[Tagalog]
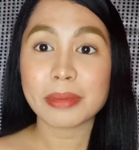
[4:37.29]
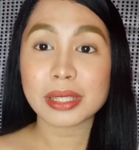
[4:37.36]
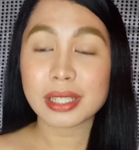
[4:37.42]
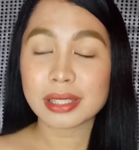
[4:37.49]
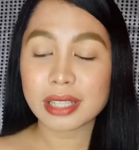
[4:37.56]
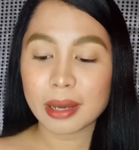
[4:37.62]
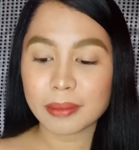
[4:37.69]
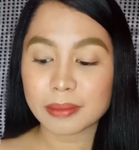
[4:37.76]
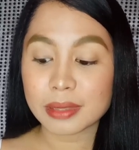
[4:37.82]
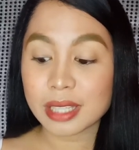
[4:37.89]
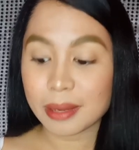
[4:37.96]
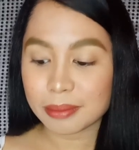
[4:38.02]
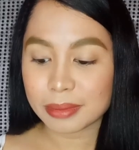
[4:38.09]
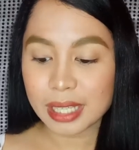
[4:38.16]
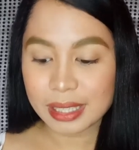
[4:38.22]
Basta some,
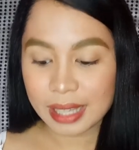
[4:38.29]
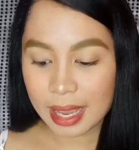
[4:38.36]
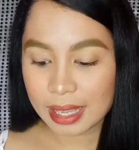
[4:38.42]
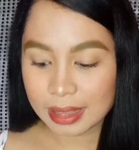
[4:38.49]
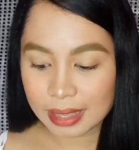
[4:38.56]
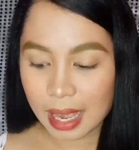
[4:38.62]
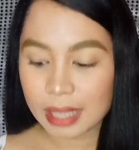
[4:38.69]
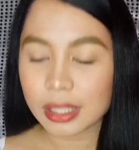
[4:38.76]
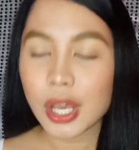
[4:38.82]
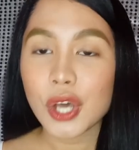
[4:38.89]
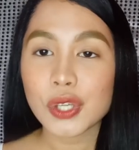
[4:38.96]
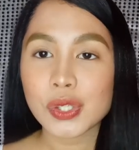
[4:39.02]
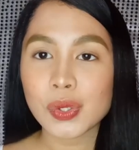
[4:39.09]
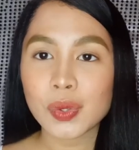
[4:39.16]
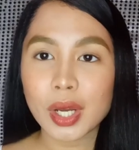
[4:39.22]
something like that.
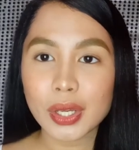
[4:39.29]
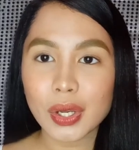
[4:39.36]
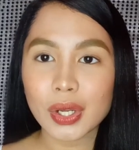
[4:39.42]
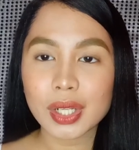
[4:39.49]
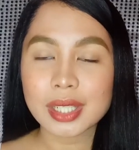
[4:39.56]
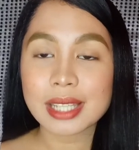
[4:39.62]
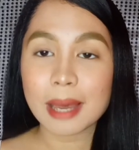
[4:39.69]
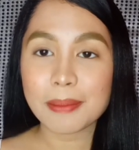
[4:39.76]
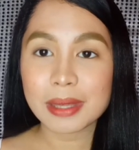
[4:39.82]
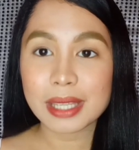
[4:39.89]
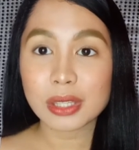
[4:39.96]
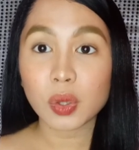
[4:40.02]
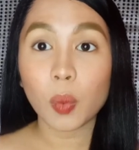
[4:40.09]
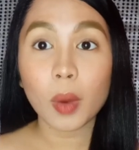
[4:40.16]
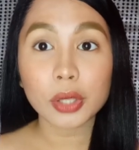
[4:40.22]
So, ngayon,
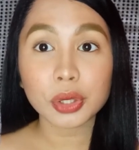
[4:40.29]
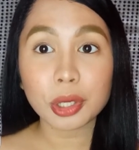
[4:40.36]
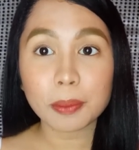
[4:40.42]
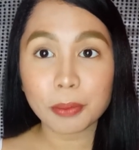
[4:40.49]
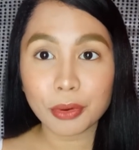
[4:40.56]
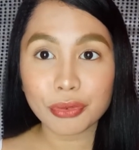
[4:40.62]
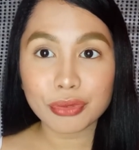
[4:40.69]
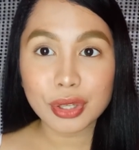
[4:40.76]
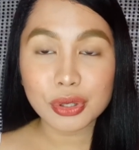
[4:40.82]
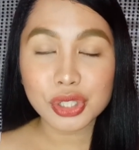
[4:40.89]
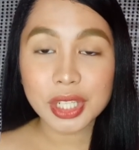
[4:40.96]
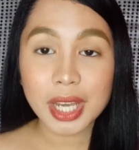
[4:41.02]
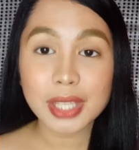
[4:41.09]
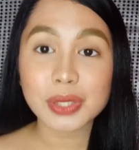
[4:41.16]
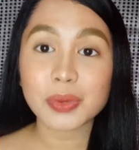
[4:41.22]
sabi dito, waterproof
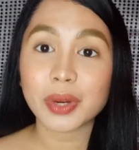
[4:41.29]
daw siya.